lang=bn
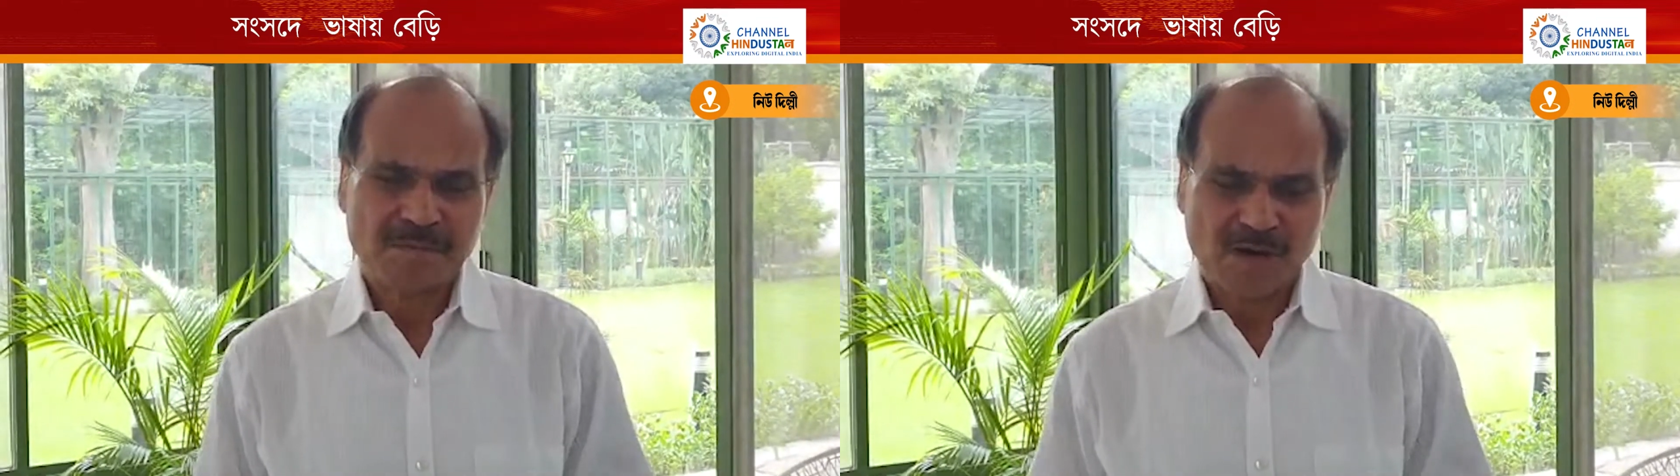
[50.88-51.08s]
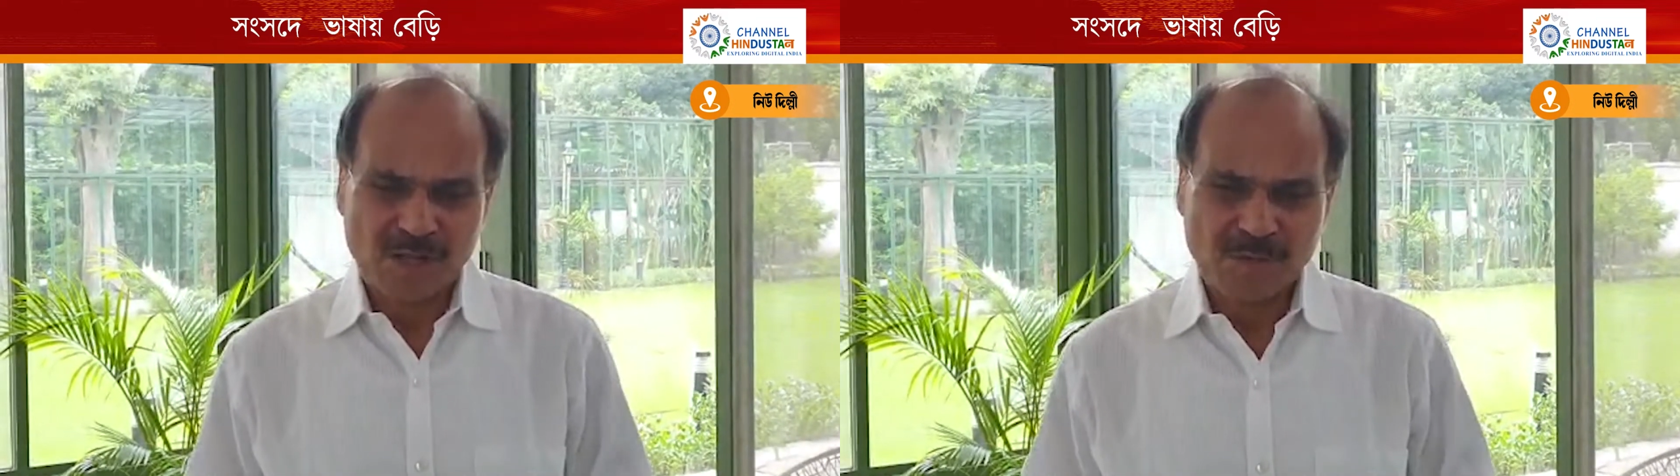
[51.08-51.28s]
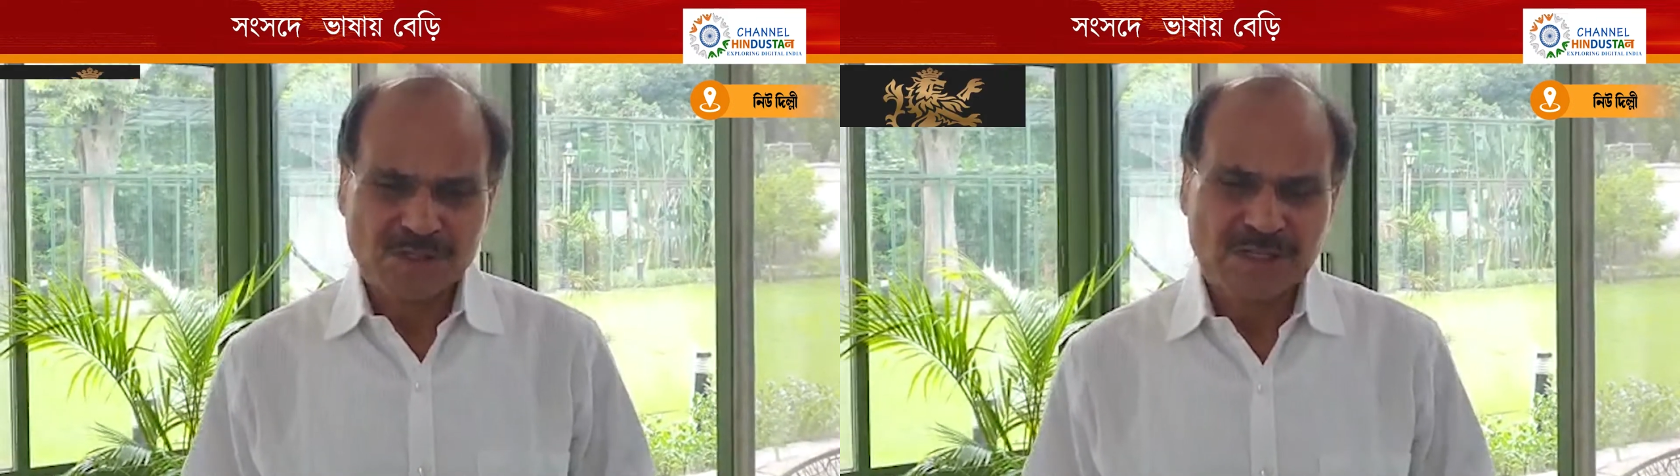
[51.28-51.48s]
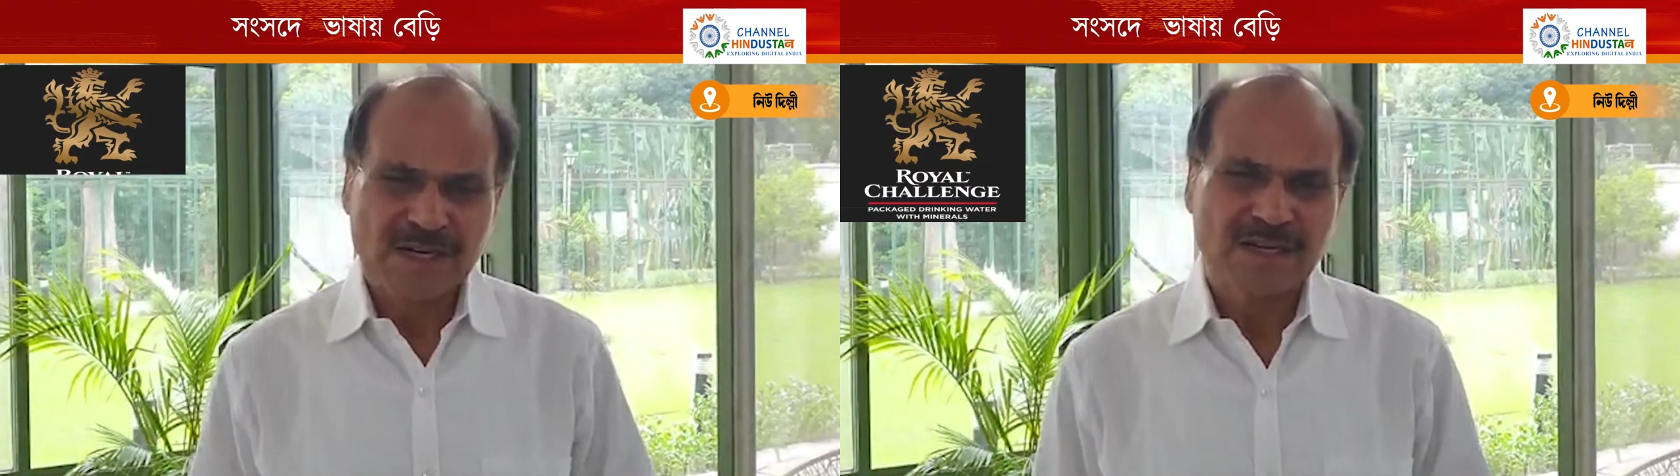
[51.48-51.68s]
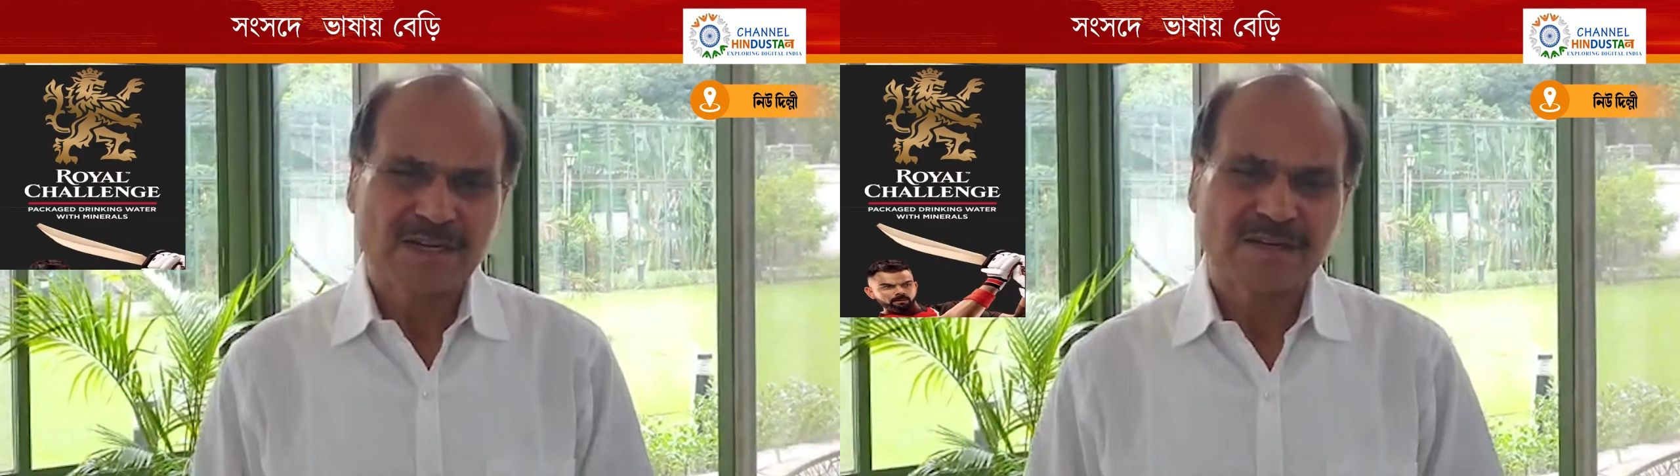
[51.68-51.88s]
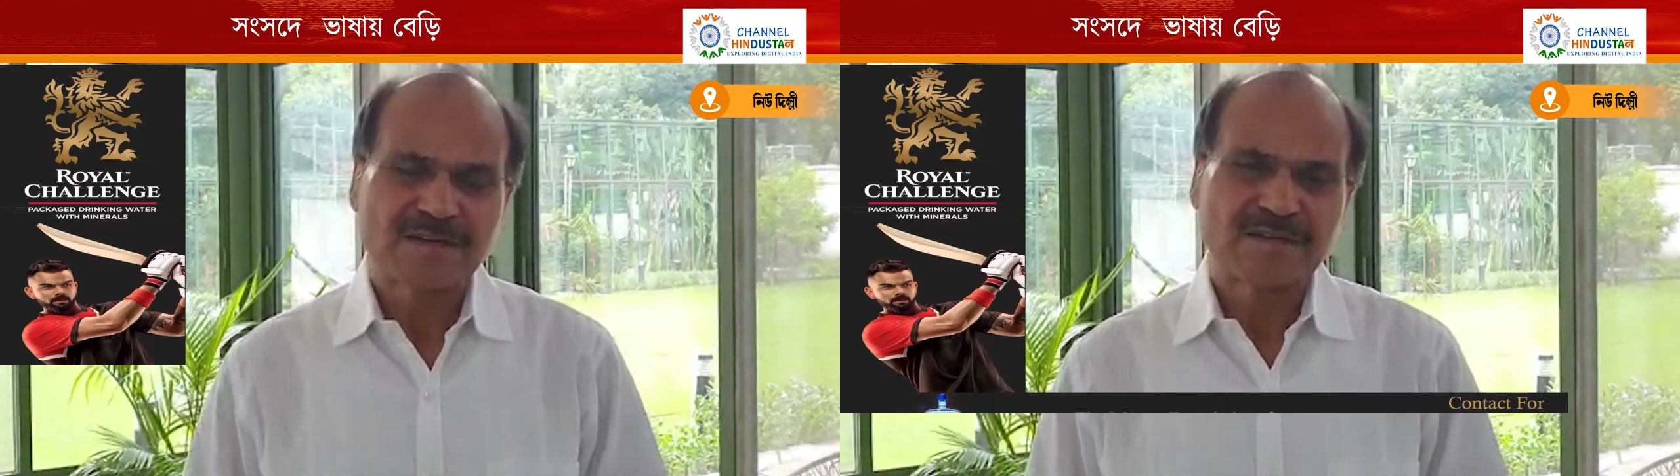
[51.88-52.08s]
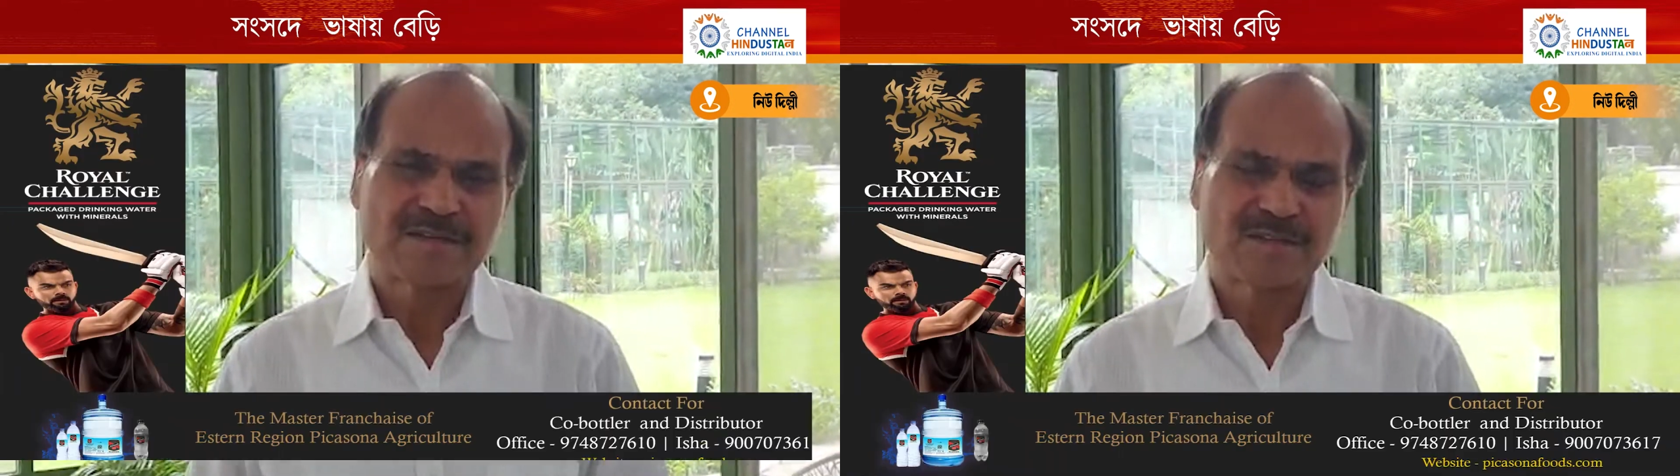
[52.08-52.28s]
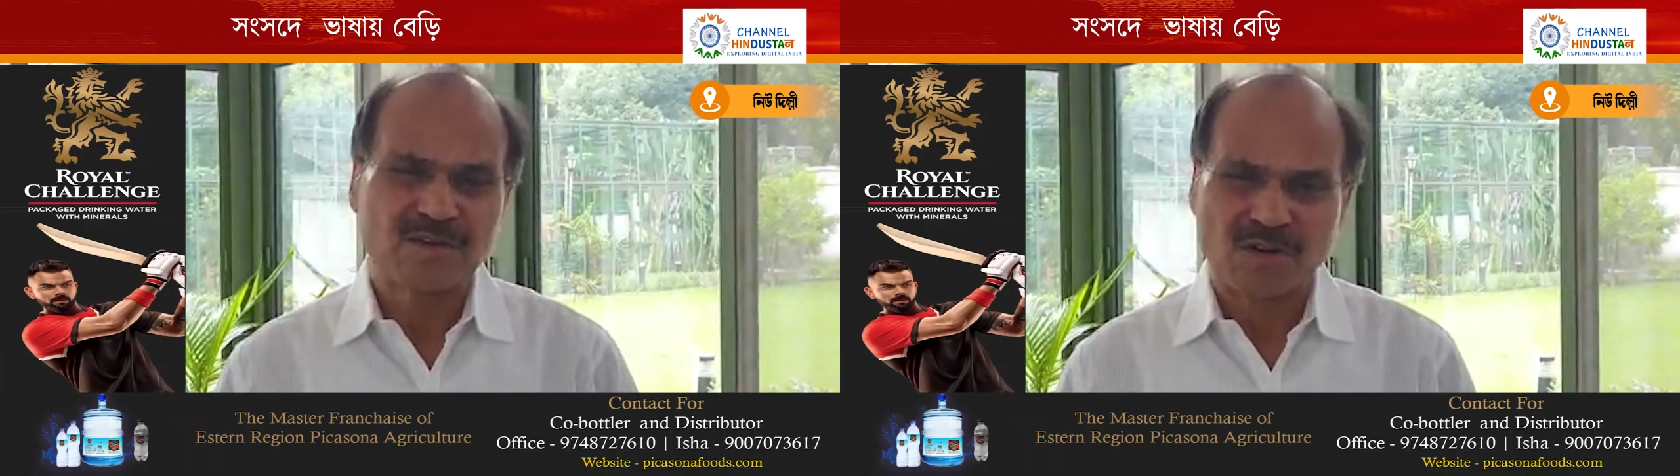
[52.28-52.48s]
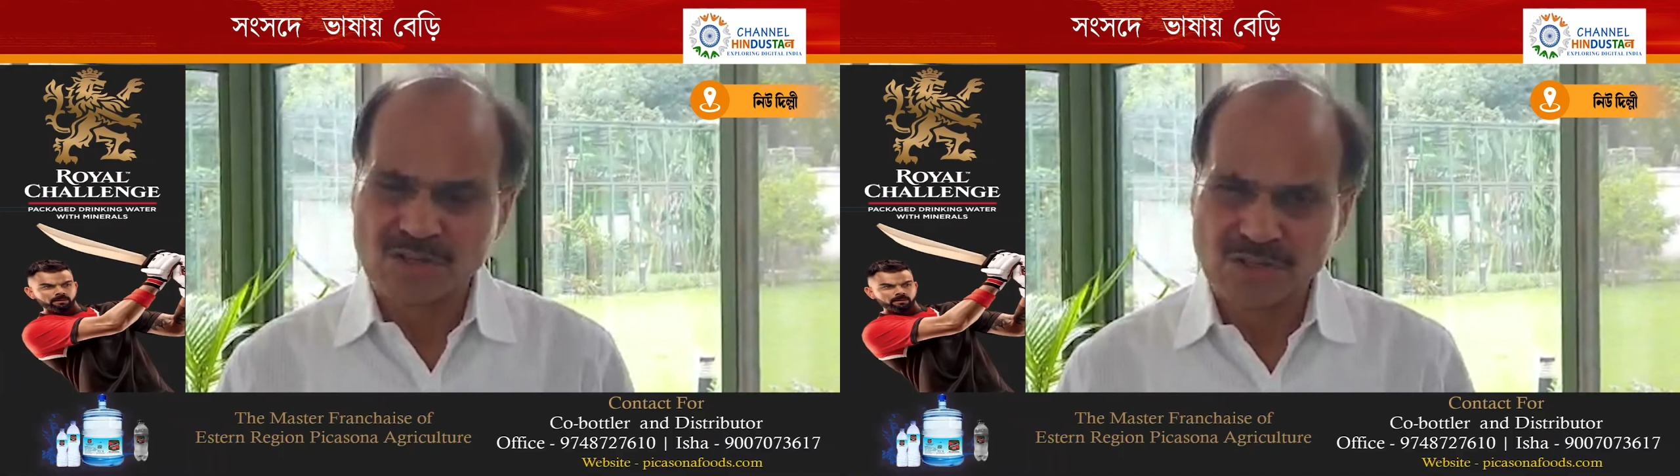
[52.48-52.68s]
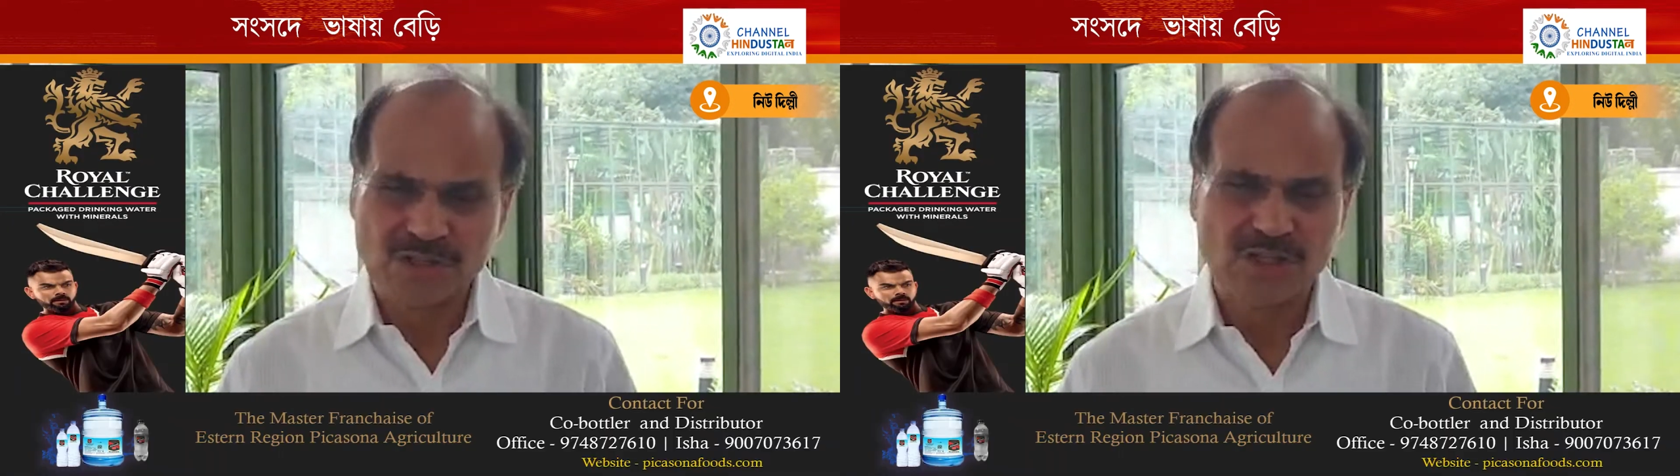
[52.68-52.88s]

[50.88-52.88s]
ভারতবর্ষের গণতন্ত্র